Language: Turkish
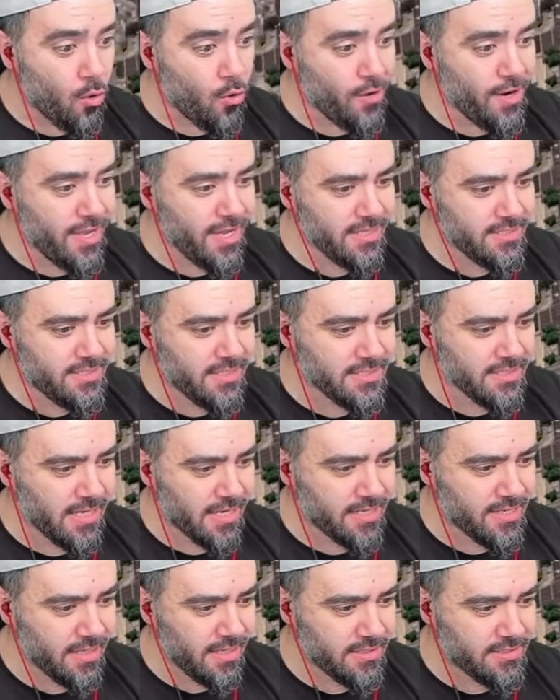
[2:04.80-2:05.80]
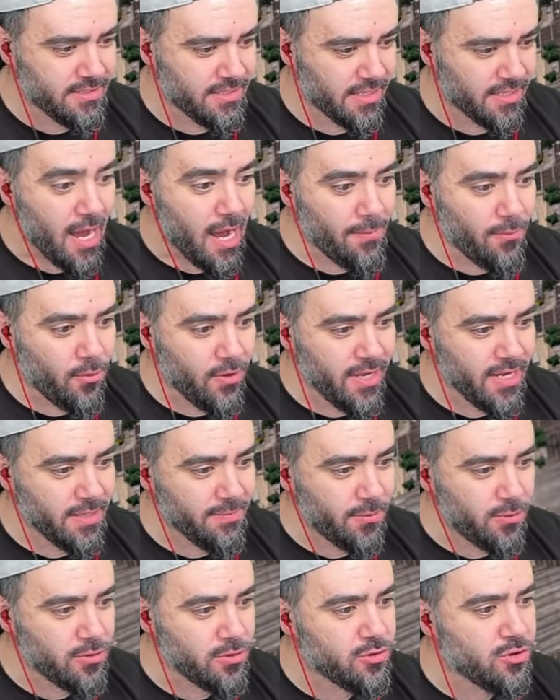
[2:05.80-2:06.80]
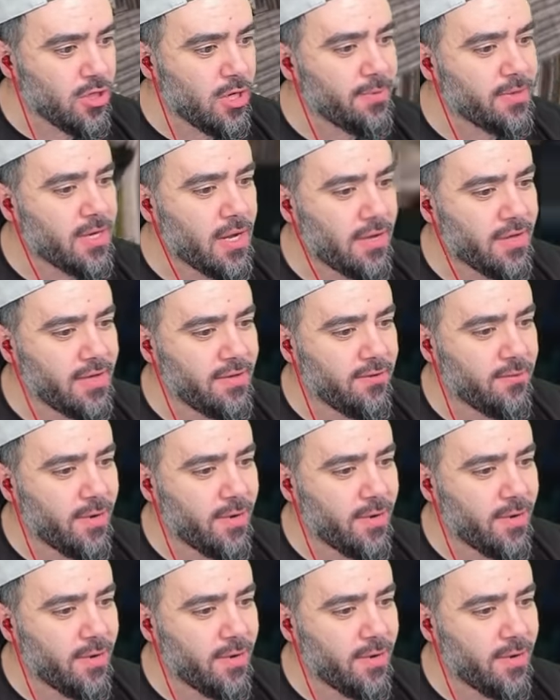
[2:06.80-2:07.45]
Oraya gideceğiz arkadaşlar. Ama oraya gitmeden önce şöyle bir kanlıya